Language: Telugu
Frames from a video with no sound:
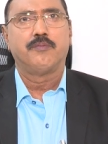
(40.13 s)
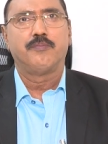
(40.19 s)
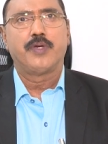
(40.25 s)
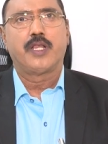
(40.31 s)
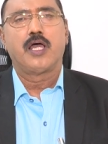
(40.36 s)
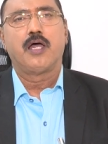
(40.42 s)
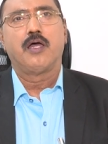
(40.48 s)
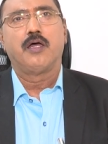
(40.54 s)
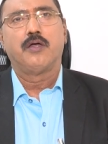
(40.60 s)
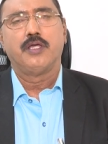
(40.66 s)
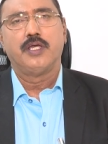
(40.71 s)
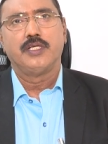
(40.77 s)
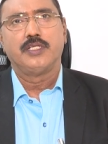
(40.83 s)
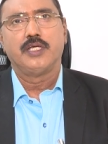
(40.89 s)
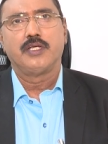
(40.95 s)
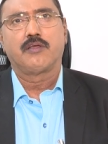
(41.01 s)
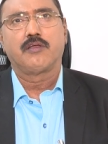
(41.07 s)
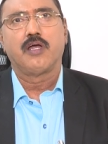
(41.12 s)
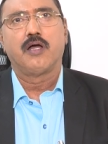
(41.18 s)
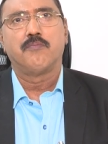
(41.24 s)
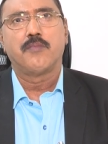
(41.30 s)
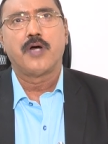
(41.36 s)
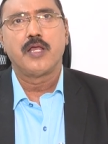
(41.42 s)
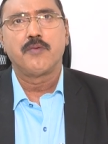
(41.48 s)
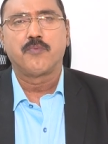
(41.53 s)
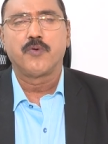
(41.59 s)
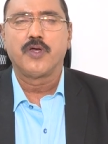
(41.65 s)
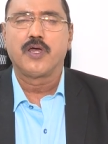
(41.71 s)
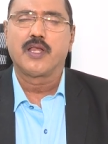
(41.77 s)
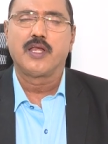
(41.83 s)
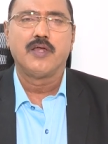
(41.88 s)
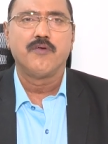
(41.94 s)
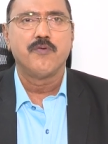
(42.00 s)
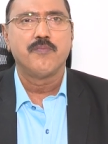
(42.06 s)
బినా ఏజెంట్గా
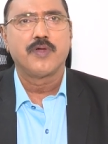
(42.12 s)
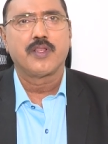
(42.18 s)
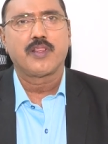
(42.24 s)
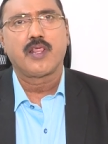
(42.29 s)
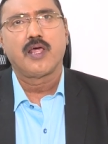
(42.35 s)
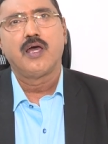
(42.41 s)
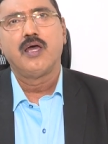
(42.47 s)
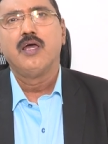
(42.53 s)
మారిపోయారనే విమర్శ